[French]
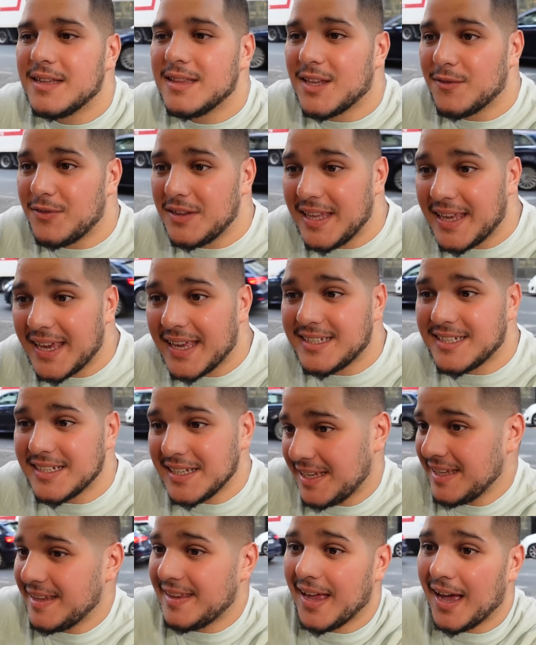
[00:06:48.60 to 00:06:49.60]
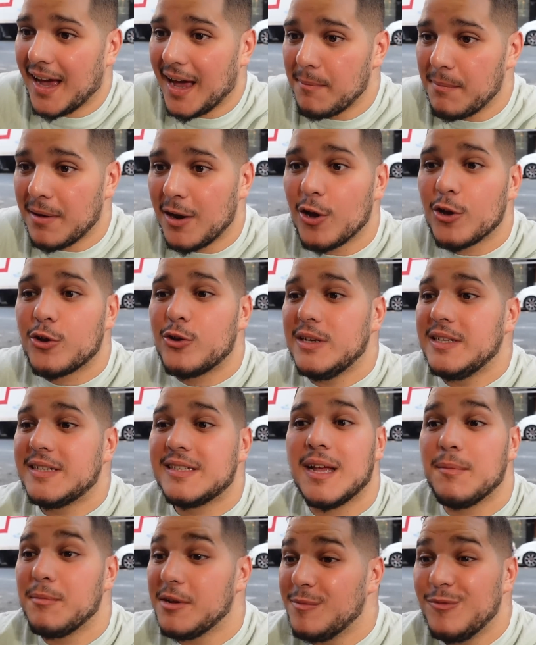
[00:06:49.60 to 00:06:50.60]
T'avais des chrétiens qui étaient arabes alors que
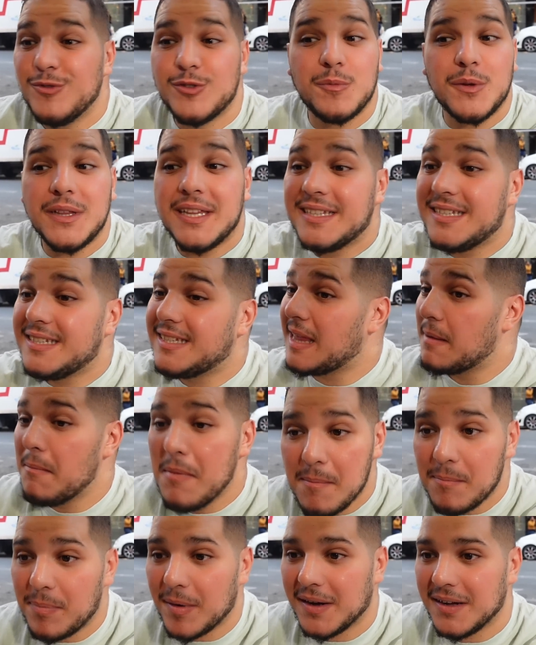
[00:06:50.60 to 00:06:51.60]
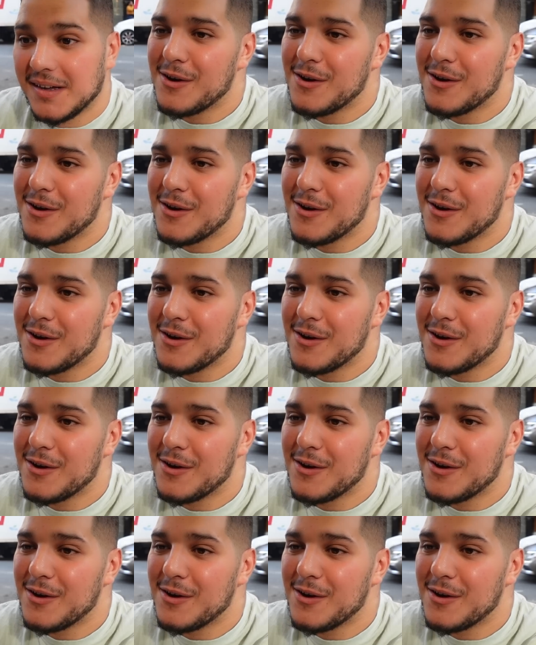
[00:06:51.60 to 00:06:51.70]
l'islam et les musulmans n'existaient même pas.